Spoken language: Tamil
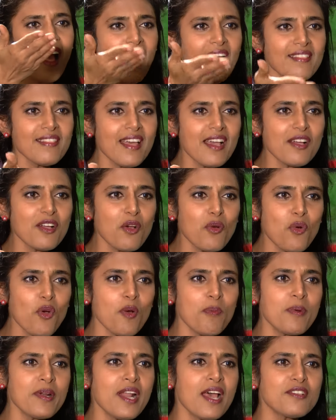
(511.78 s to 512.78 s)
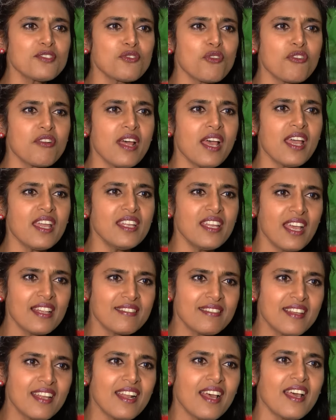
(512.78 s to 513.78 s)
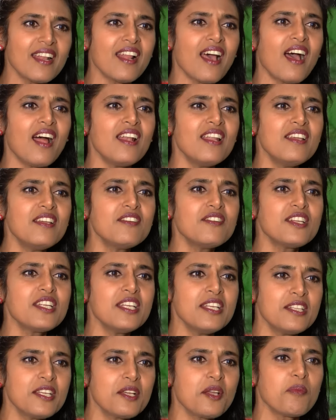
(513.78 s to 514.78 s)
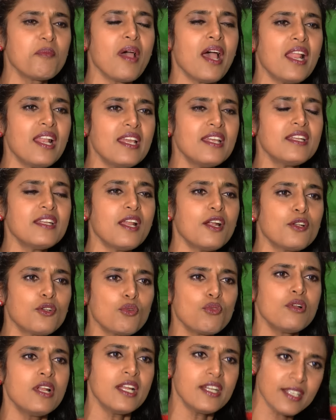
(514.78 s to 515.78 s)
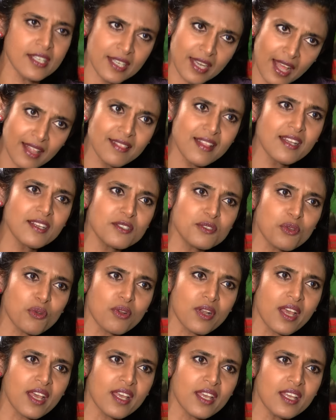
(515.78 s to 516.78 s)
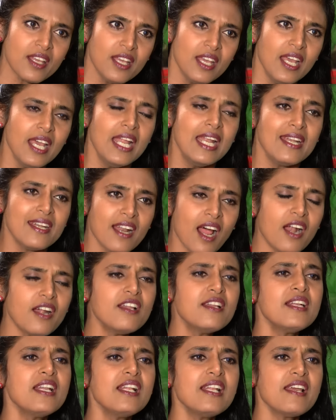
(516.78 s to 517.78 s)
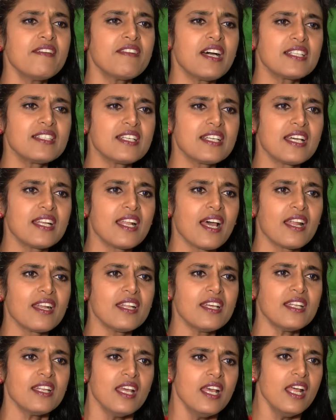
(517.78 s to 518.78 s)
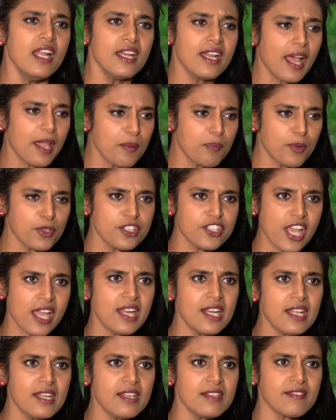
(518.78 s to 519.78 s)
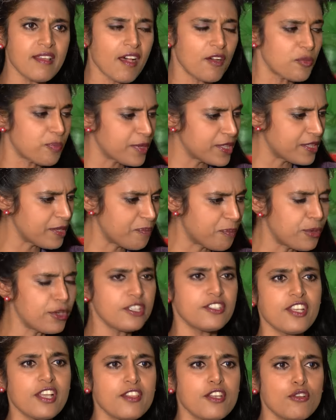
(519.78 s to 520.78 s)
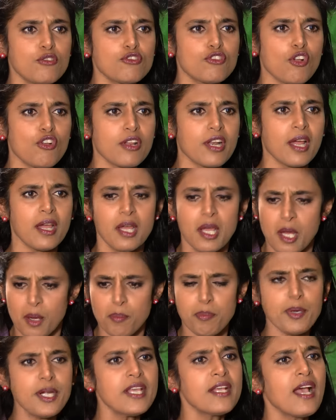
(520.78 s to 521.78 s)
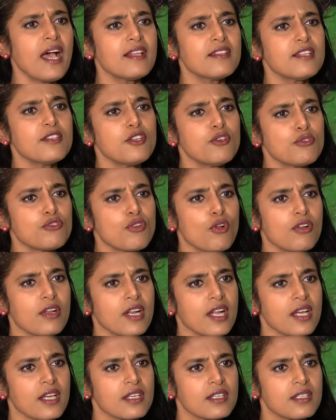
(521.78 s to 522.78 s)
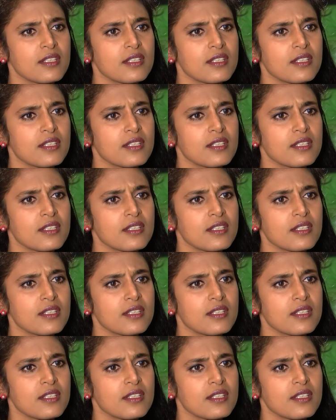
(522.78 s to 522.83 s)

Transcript: நான் தாங்க ஓபனா சொன்னேன் எத்தனை நாள் இவர் இதுக்கு மேல என்ன டூ லேட்டுன்னு நான் தாங்க சொன்னேன் நடுநிலைவாதிங்க நான் நான் இப்போ ஜெயலலிதாவை பத்தி பிடிச்சதையும் சொல்றேன் பிடிக்காததையும் சொல்றேன்